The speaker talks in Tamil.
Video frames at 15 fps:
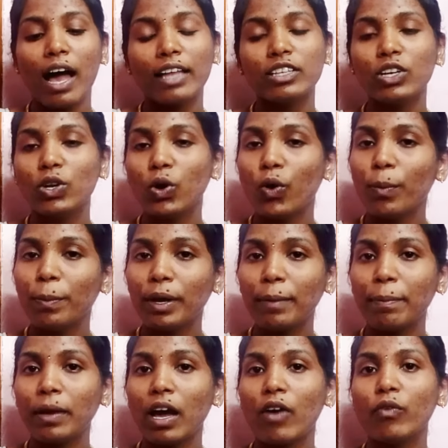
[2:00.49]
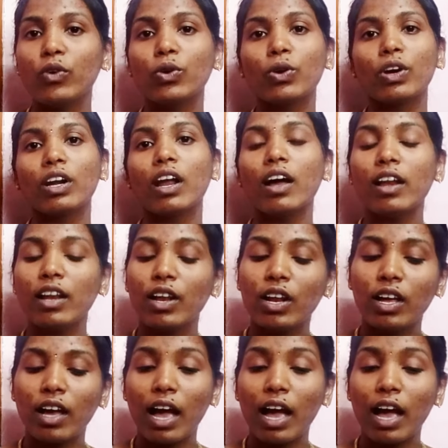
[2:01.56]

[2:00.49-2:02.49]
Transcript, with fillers: அது லோ பிபியாகவும் இருக்கலாம் இல்லை